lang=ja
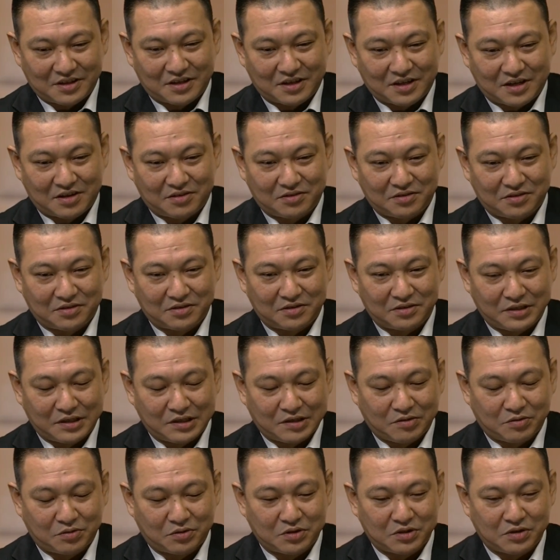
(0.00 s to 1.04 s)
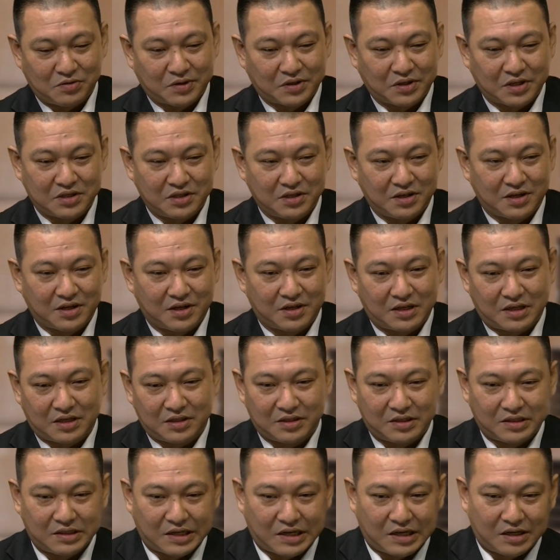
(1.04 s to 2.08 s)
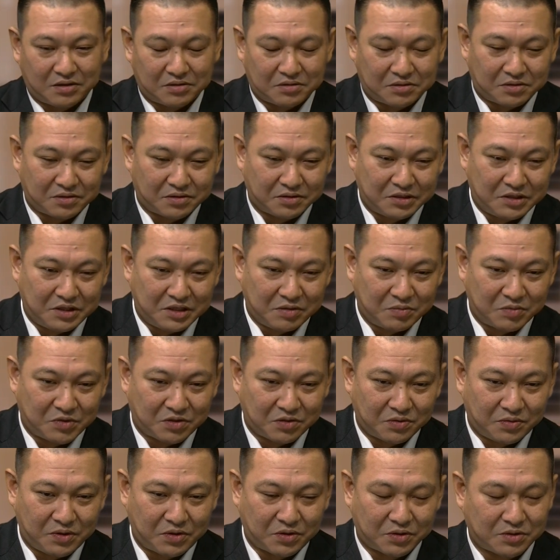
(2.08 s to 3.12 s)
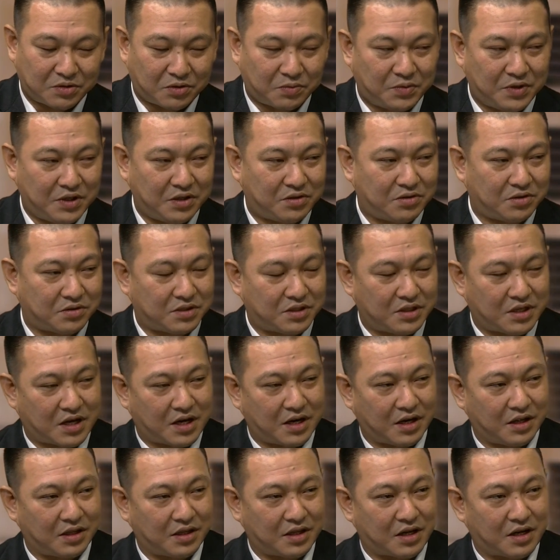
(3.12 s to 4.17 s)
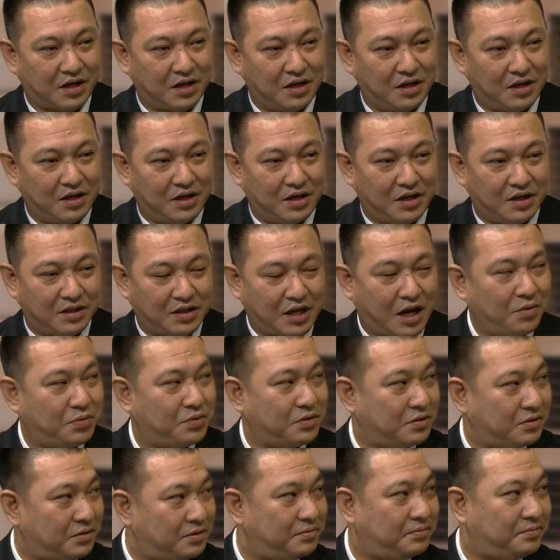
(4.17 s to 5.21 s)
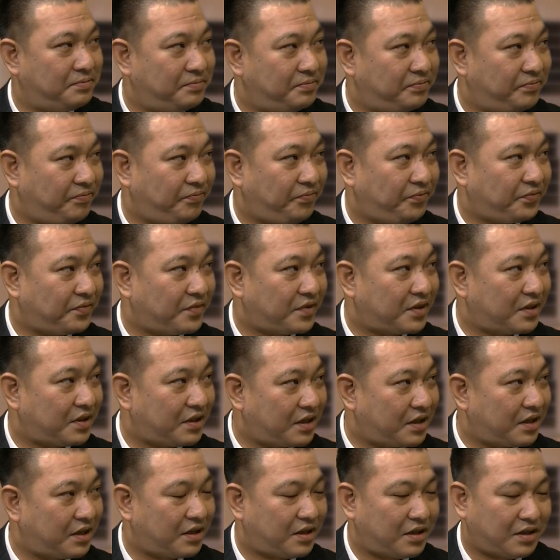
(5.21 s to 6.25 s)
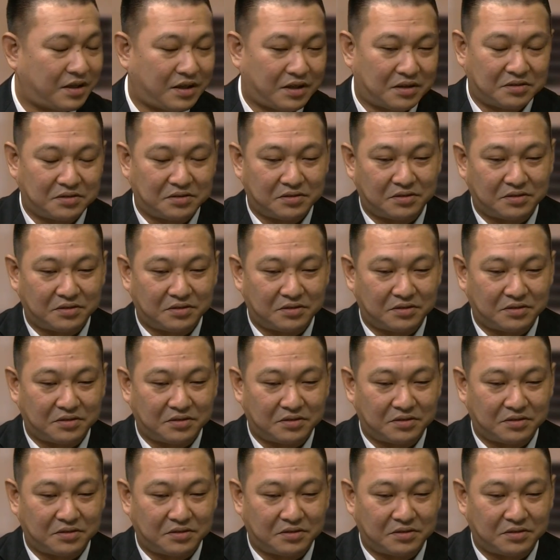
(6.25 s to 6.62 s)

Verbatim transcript: あので今年私があのチームのフィロソフィーとして挙げたタフ、はい、あの